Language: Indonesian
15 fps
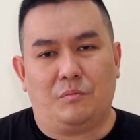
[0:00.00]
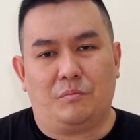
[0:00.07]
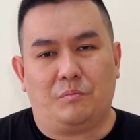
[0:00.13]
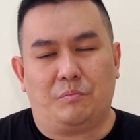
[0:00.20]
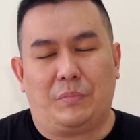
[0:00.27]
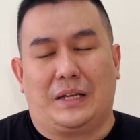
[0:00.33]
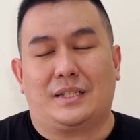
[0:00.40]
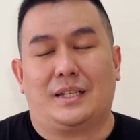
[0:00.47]

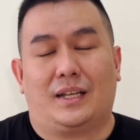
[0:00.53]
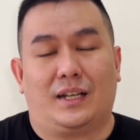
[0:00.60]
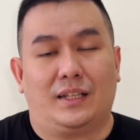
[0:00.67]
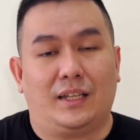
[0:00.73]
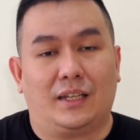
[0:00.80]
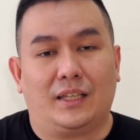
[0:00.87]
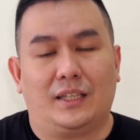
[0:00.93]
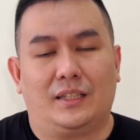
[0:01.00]

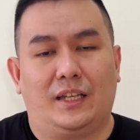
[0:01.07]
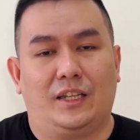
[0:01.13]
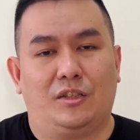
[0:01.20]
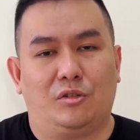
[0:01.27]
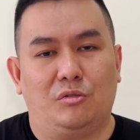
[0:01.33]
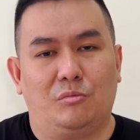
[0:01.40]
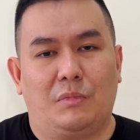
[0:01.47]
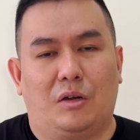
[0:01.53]
pasarannya kita
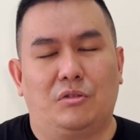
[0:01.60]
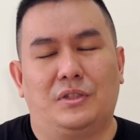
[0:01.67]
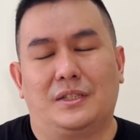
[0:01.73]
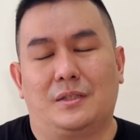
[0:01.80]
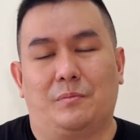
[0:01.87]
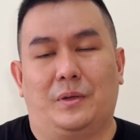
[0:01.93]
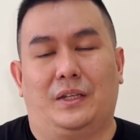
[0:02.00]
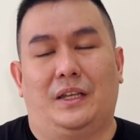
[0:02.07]
itu maunya
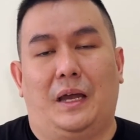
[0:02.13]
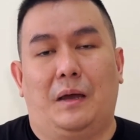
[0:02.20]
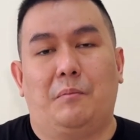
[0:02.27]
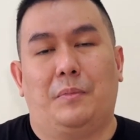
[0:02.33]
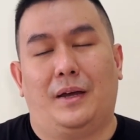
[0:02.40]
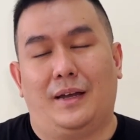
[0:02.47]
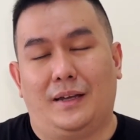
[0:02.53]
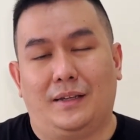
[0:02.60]
seperti
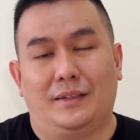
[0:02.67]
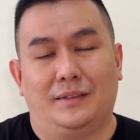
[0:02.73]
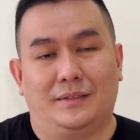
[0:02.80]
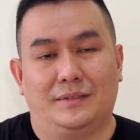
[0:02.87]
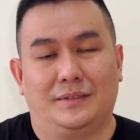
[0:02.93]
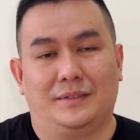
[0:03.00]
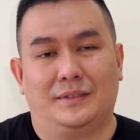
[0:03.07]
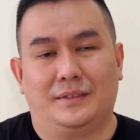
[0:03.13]
apa
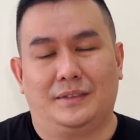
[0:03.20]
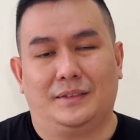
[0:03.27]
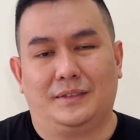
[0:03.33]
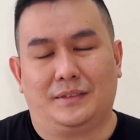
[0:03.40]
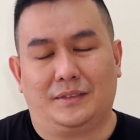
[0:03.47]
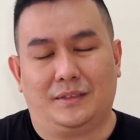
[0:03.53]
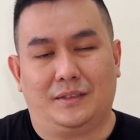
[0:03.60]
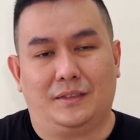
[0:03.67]

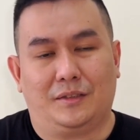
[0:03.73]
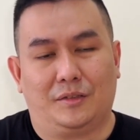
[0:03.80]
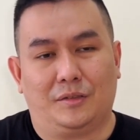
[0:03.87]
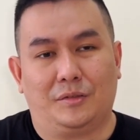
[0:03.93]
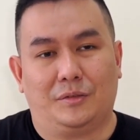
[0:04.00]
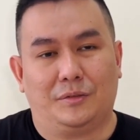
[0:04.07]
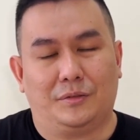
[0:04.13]
gitu